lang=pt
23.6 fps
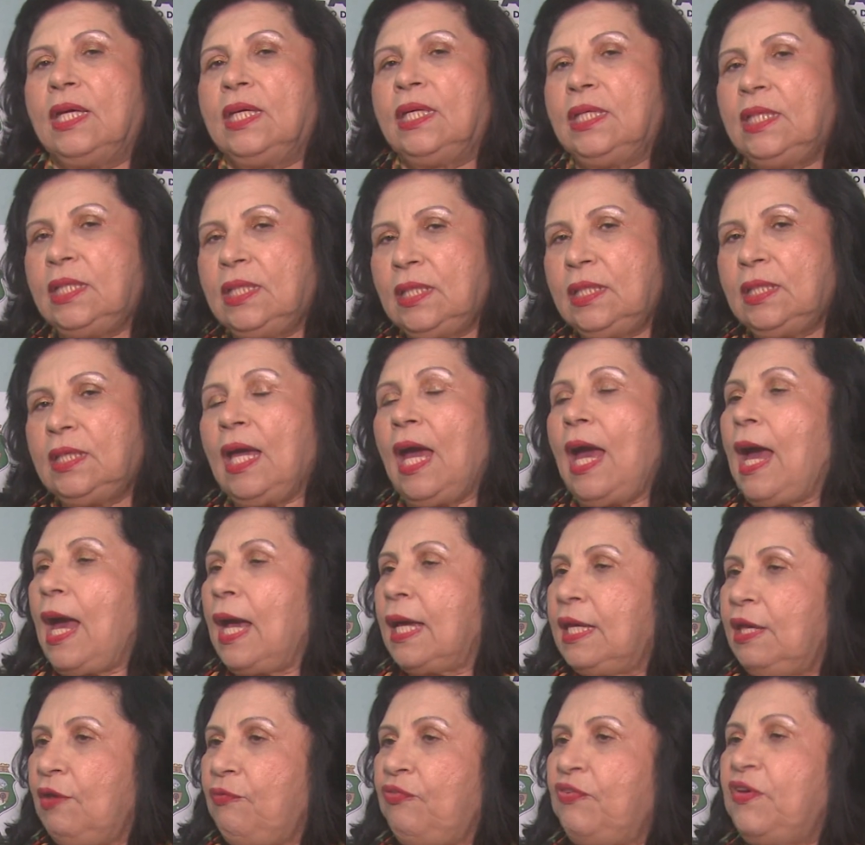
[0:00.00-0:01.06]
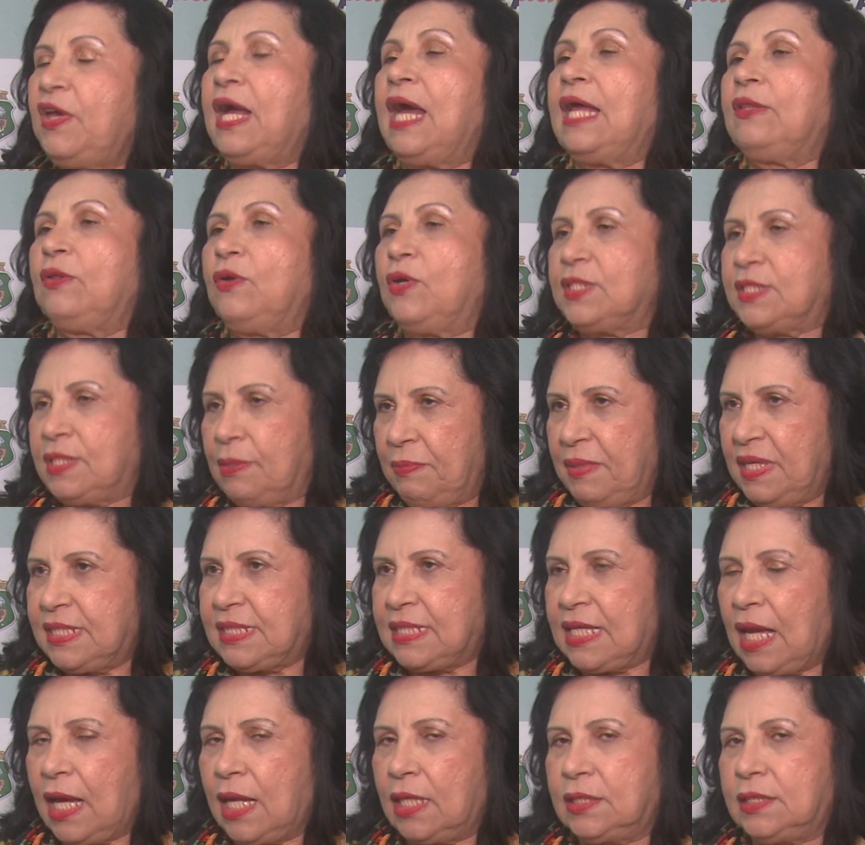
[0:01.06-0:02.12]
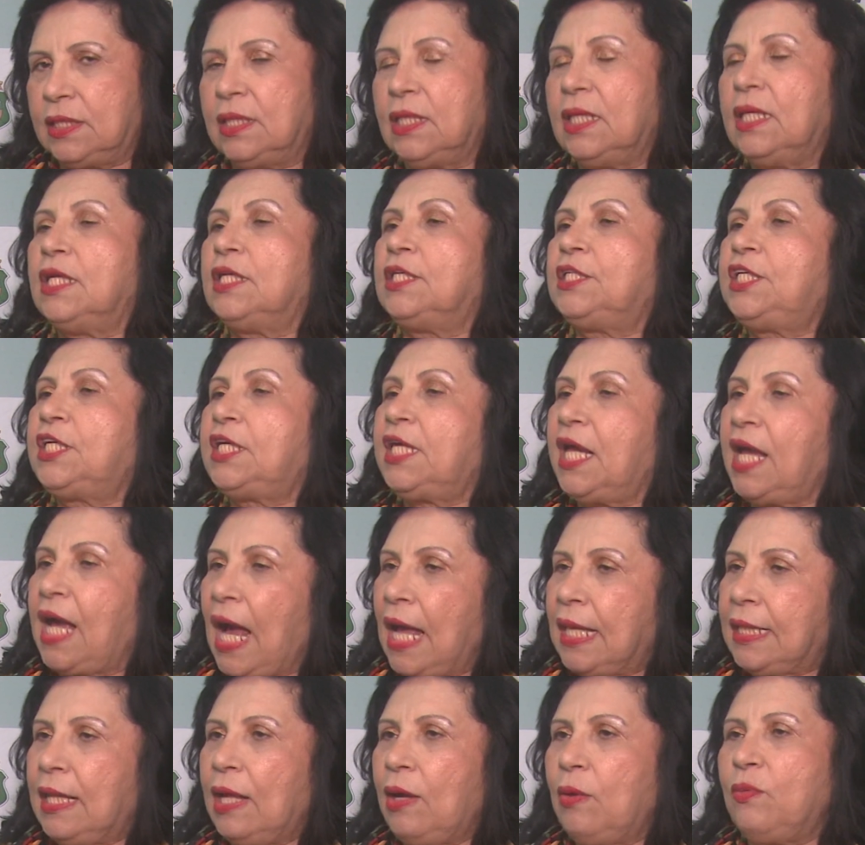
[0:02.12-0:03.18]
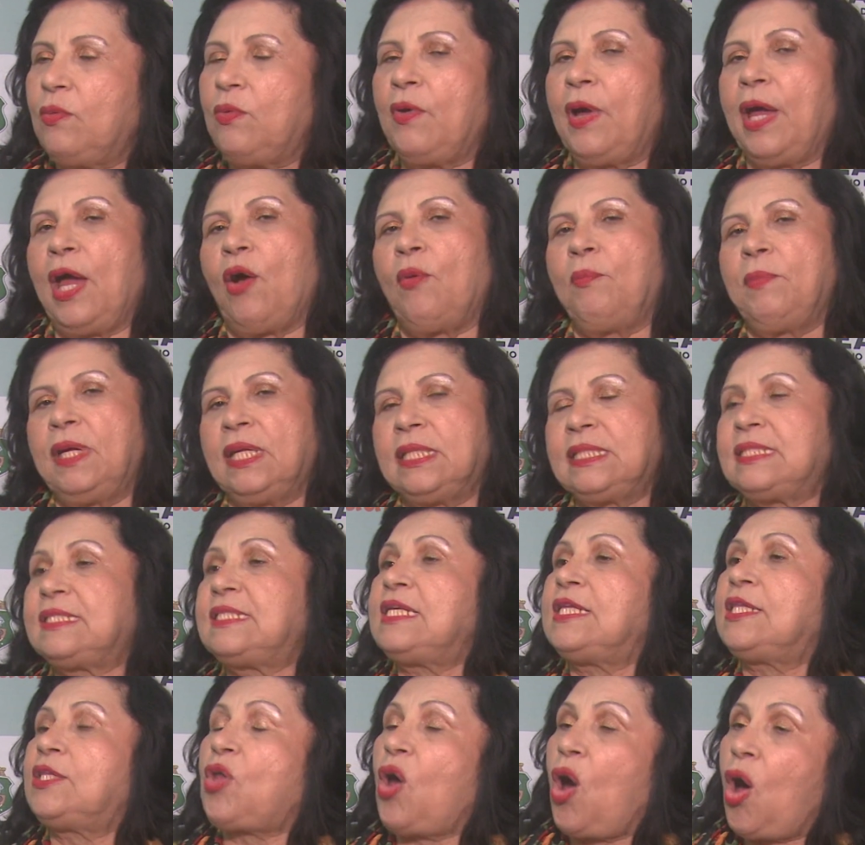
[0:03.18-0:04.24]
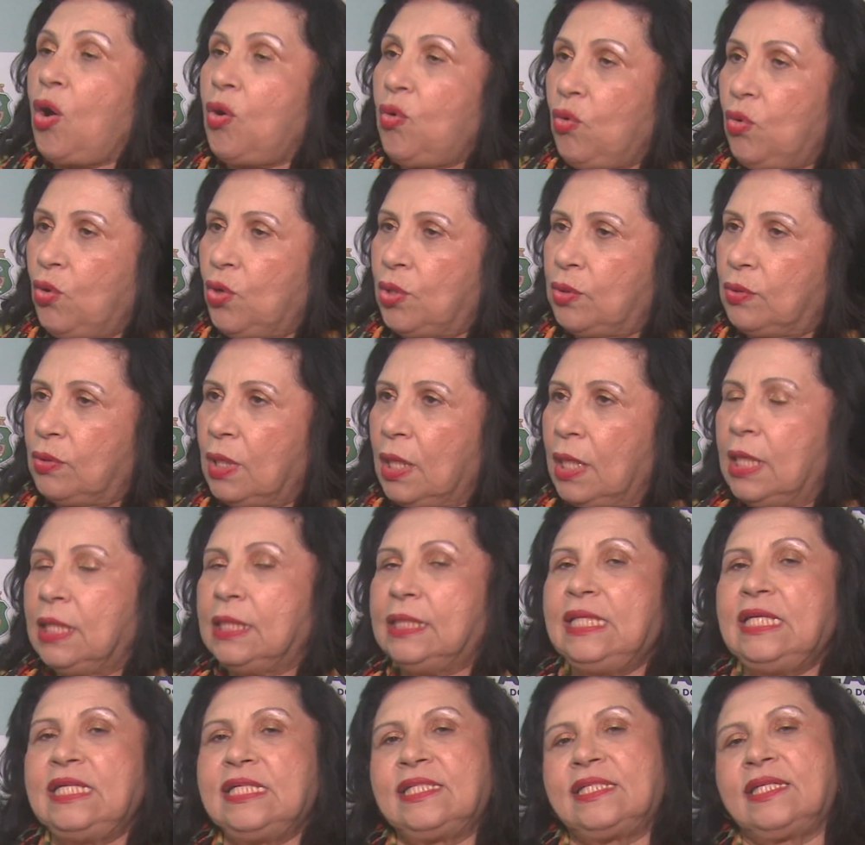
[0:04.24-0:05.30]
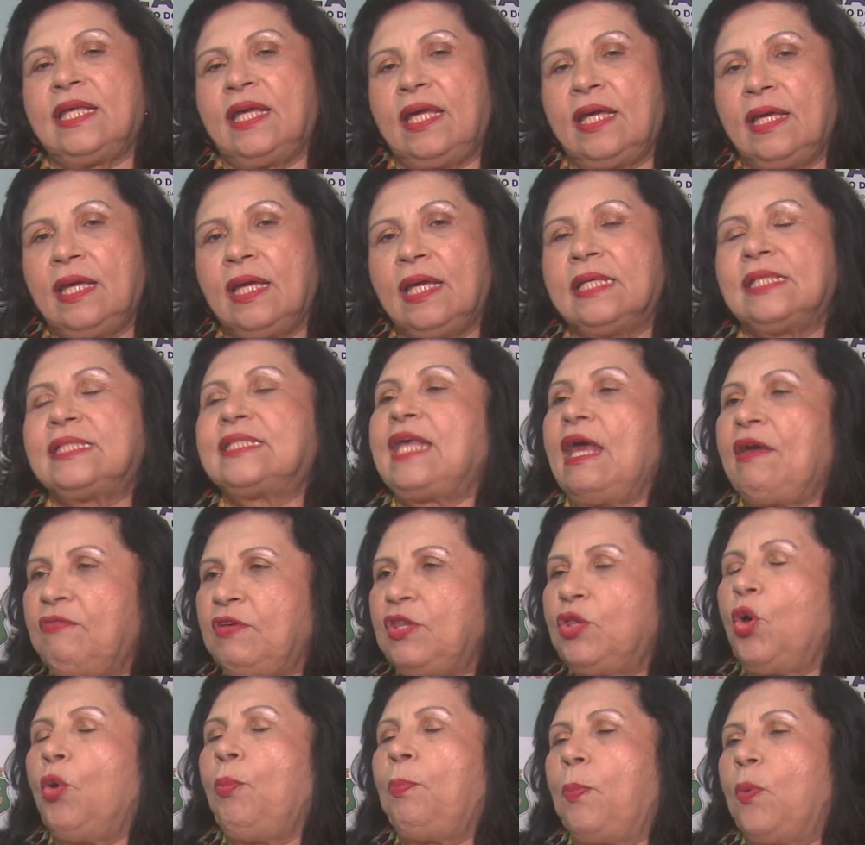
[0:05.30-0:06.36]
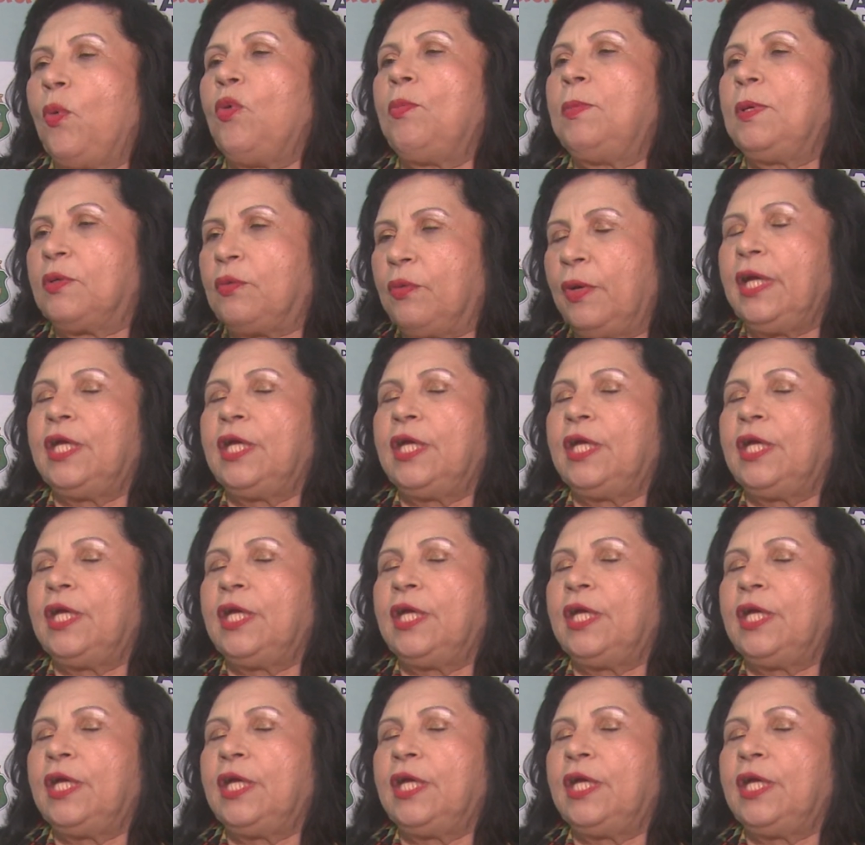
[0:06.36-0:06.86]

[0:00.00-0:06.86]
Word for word: e aqui fica a nossa mensagem de que cada um realmente sinta orgulho de ser servidor público